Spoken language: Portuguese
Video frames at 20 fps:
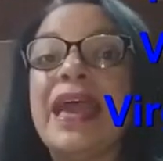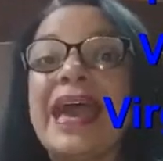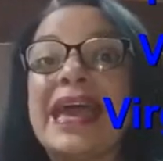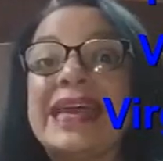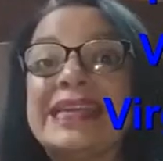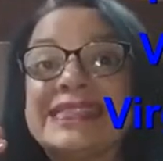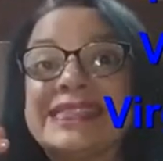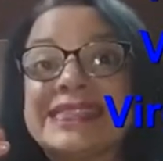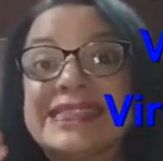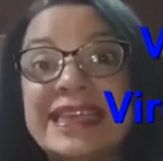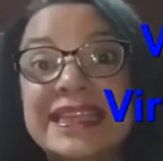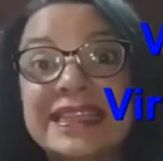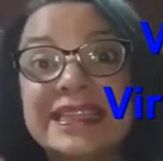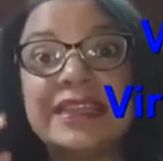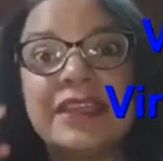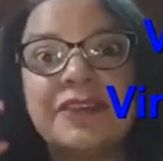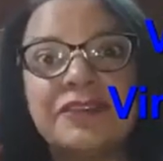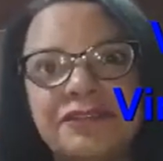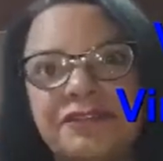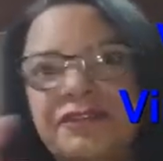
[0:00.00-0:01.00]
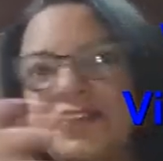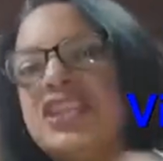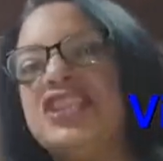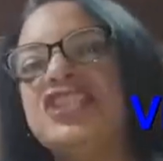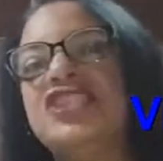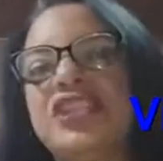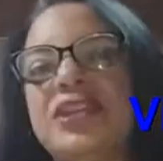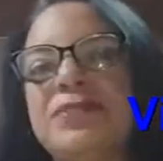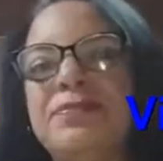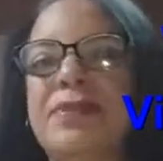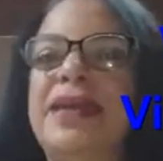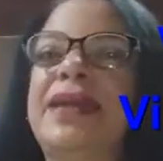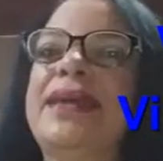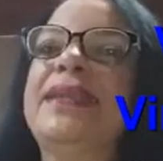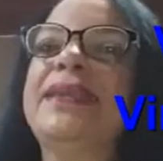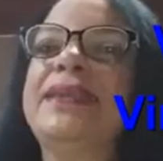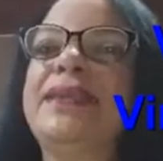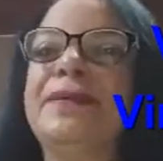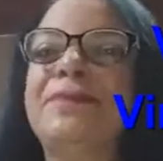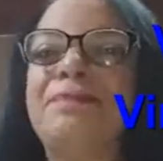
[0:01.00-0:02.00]
a Santa Virgem
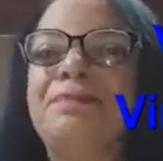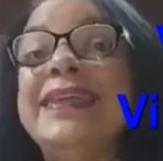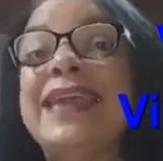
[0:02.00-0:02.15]
Maria.